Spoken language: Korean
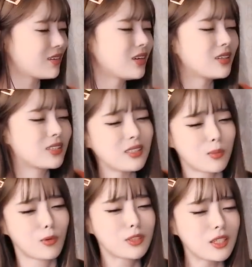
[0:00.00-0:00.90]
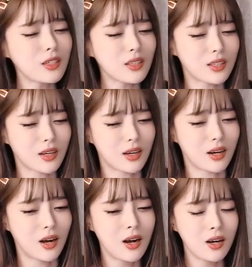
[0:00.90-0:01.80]
아, 얘 진짜 못
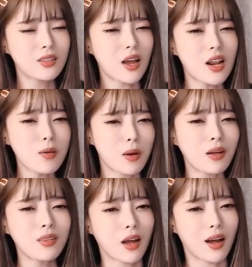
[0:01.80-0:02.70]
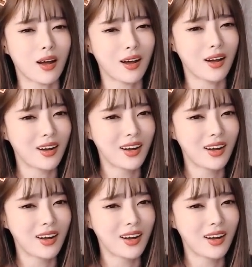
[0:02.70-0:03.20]
살겠다. 딸내미 맞나?